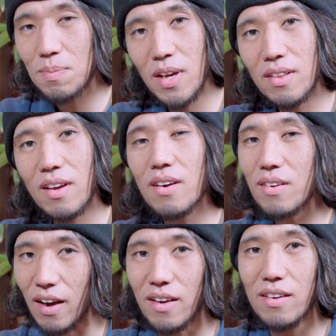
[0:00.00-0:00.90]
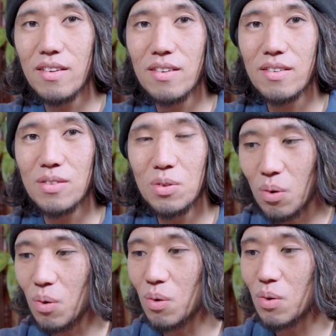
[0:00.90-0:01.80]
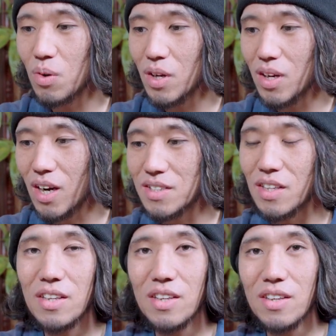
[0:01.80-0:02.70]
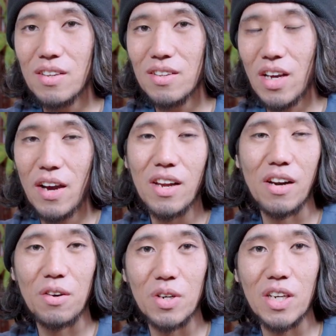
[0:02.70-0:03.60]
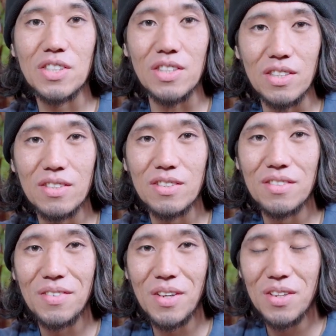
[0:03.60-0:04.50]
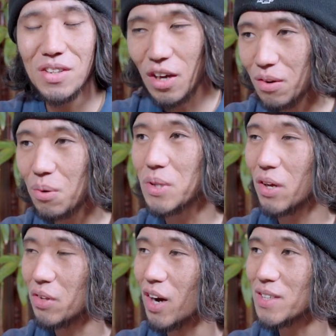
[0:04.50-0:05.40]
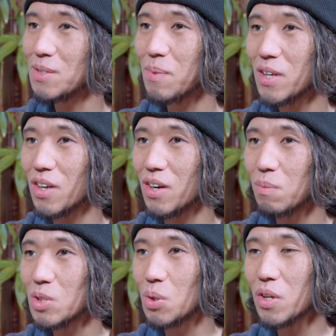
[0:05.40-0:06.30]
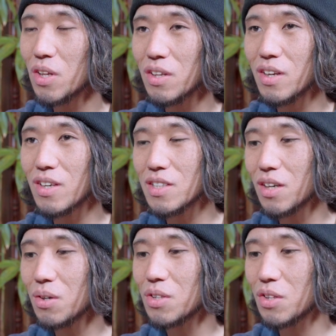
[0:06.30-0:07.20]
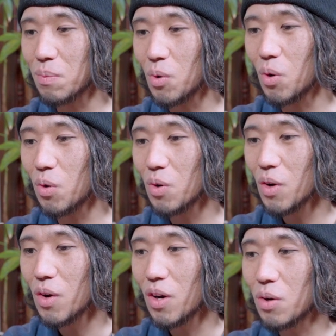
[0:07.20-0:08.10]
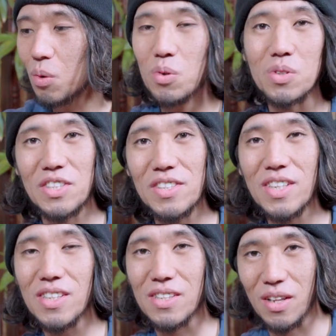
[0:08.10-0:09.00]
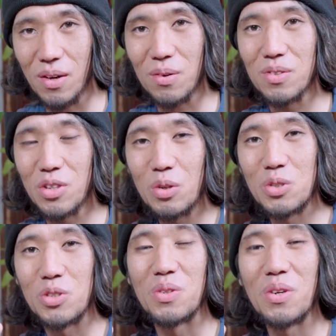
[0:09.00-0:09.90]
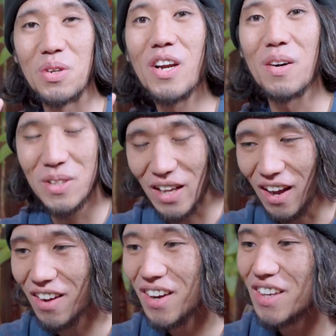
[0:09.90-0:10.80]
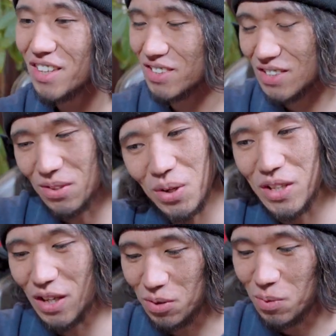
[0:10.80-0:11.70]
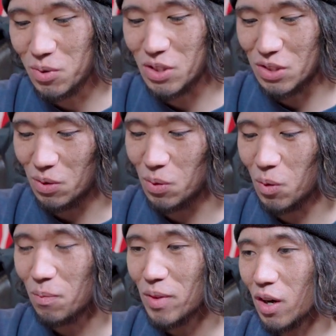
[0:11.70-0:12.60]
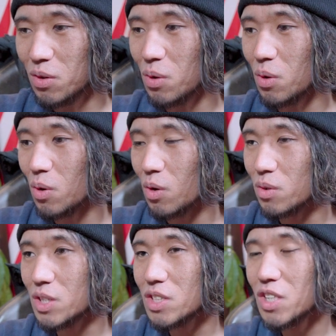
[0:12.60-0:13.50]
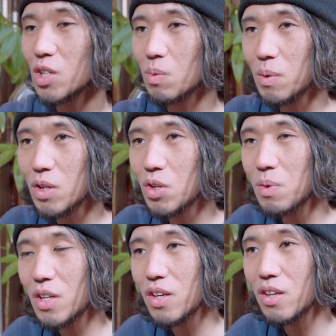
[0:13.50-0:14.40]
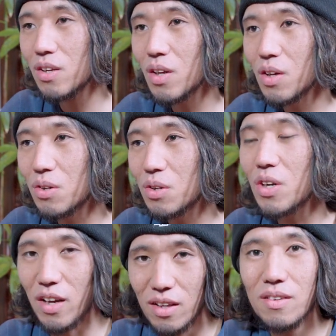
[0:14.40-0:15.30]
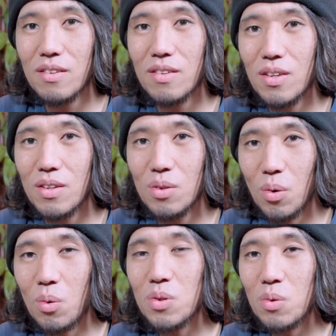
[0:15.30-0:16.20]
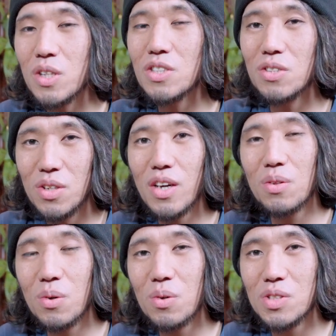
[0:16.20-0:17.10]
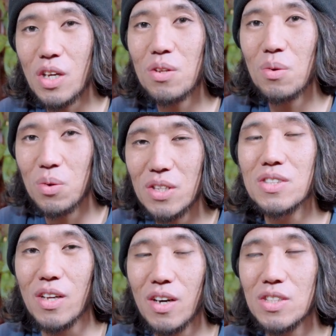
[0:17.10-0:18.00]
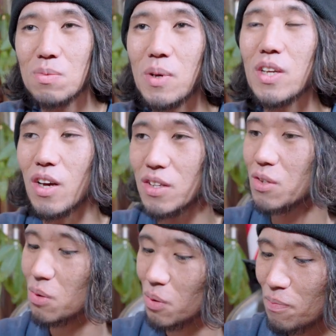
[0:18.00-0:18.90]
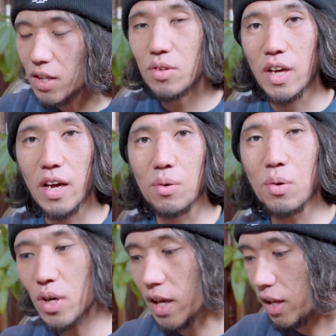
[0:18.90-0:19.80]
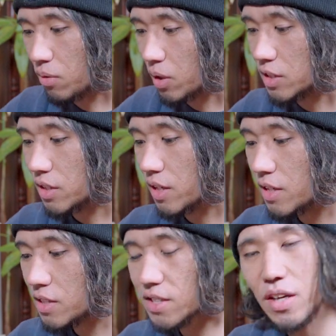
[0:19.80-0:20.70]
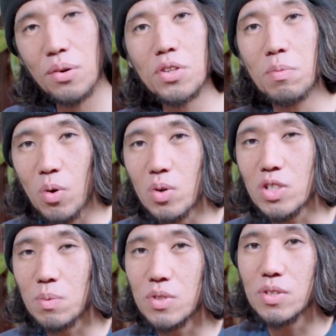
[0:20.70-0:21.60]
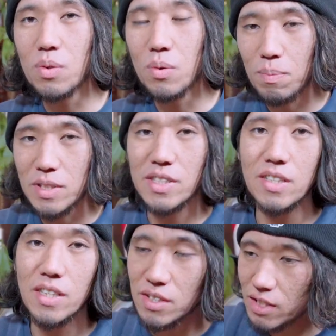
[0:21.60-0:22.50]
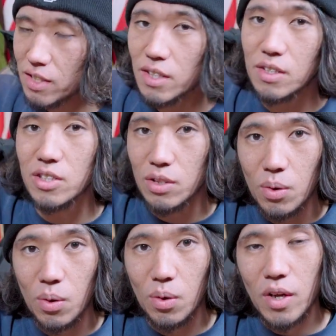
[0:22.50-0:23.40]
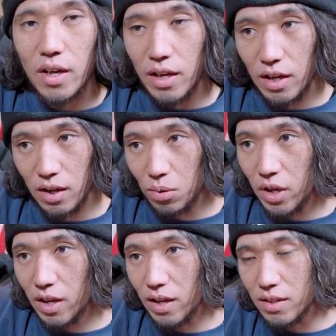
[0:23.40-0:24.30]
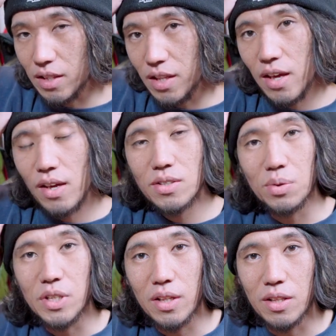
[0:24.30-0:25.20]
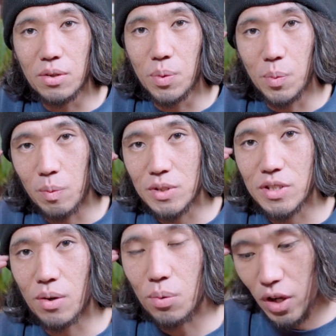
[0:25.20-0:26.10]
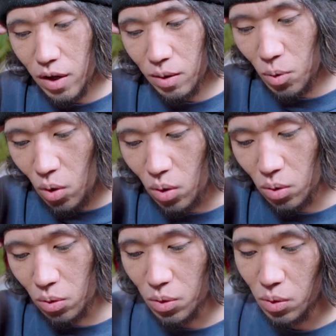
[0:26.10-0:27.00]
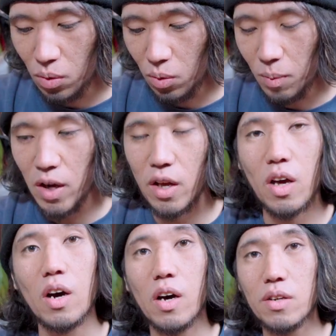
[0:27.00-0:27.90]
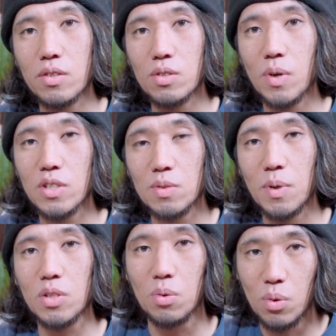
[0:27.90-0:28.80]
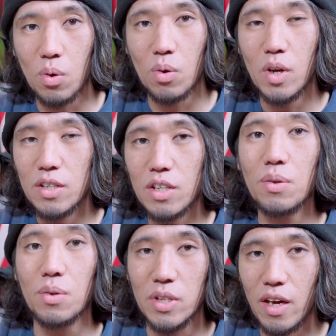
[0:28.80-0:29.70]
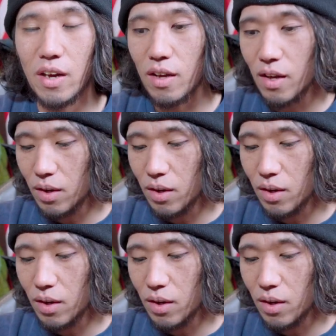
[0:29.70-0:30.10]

メーターぐらいの風に耐えられるらしい結構だよね、8メーター。まあ、それなりに風が吹いてても、この小ささでだよ。99g で。いや、すごいなと思うんですけど、あのー、DJI のマビックミニぐらいの同じぐらいの性能ですね8メーターだとあとねあの今回これインスタ用にも自分別で撮影してたんですけど、えー、これ縦映像になってると思いますがこれもこのホバーエアー X1 スマートの機能で